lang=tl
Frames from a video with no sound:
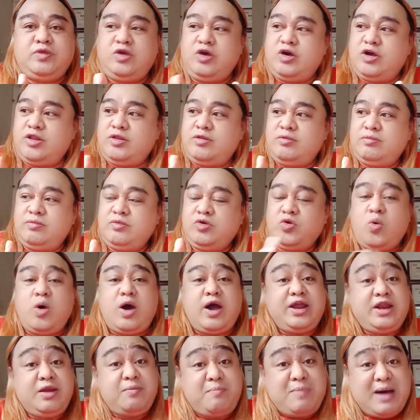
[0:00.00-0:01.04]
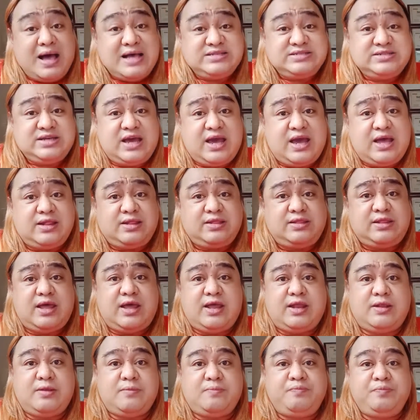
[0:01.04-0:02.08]
yun. Kuha kayo ng basket,
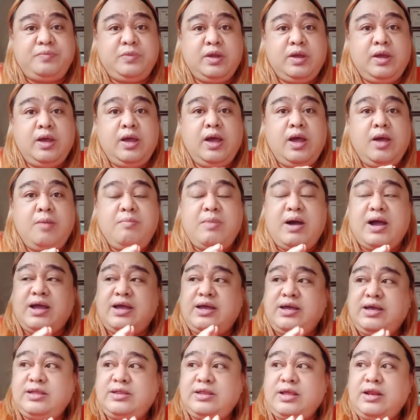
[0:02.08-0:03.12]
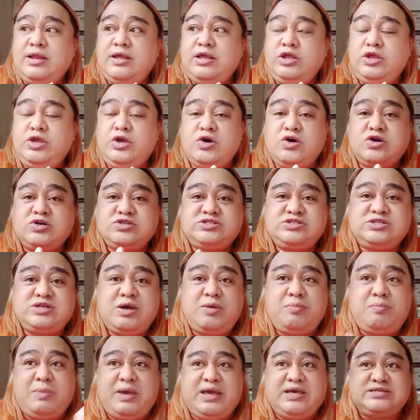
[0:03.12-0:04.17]
then makikita ninyo
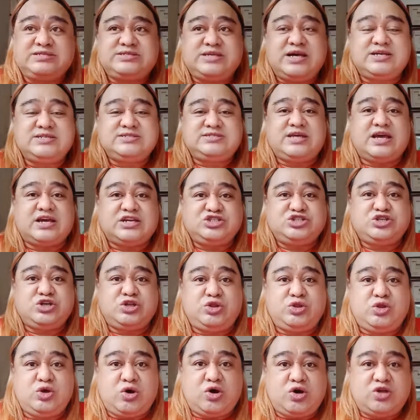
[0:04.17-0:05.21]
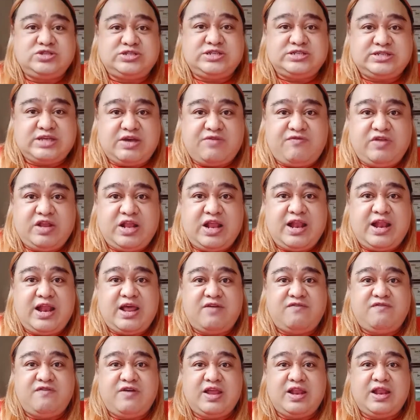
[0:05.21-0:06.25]
may isang section doon sa
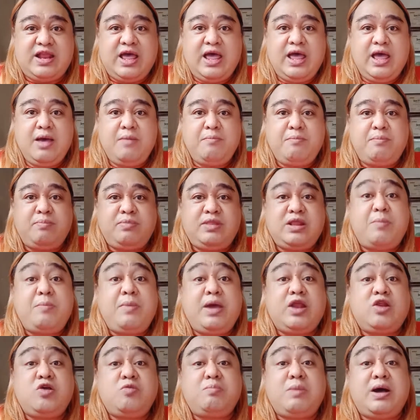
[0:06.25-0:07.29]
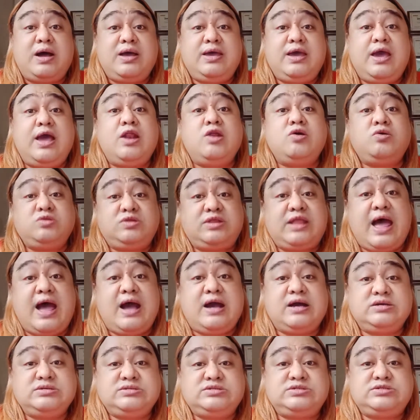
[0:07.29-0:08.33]
7-Eleven na merong mga yellow
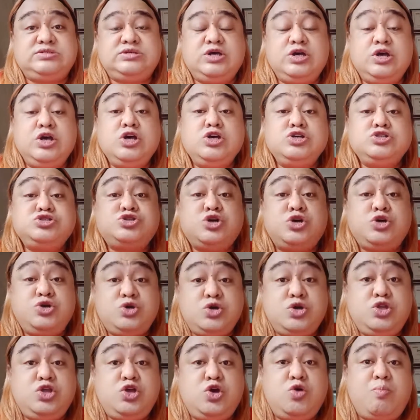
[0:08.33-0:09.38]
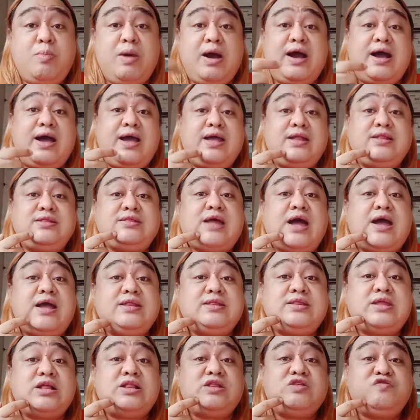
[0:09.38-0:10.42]
tags. So, yun yung mga
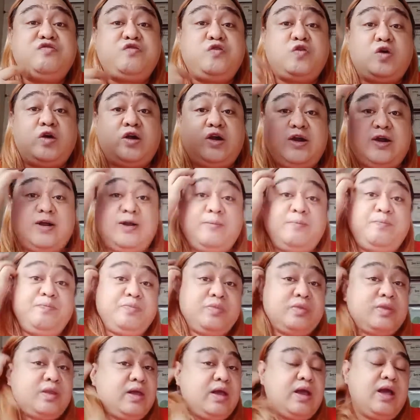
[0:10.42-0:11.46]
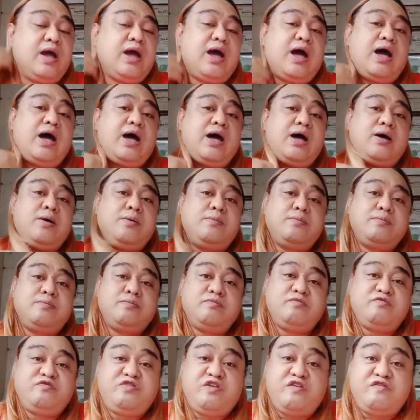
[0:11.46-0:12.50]
entitled for
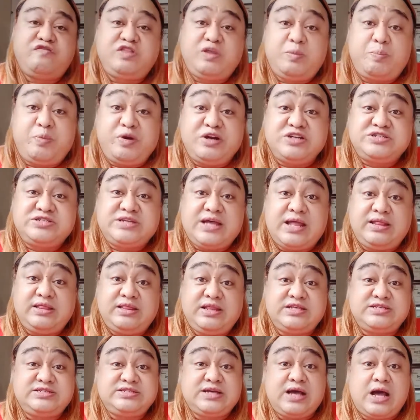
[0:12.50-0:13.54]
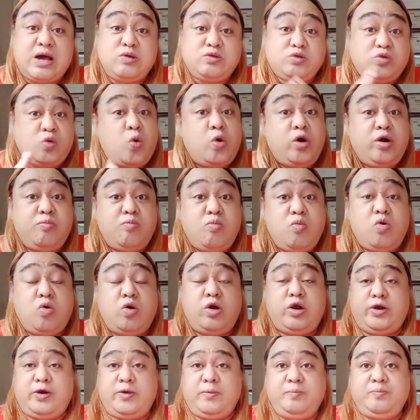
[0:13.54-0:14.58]
um, 50% discount or
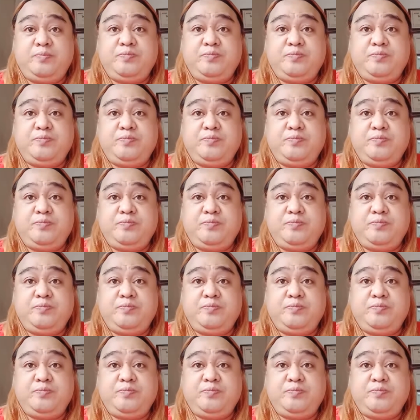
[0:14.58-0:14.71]
more.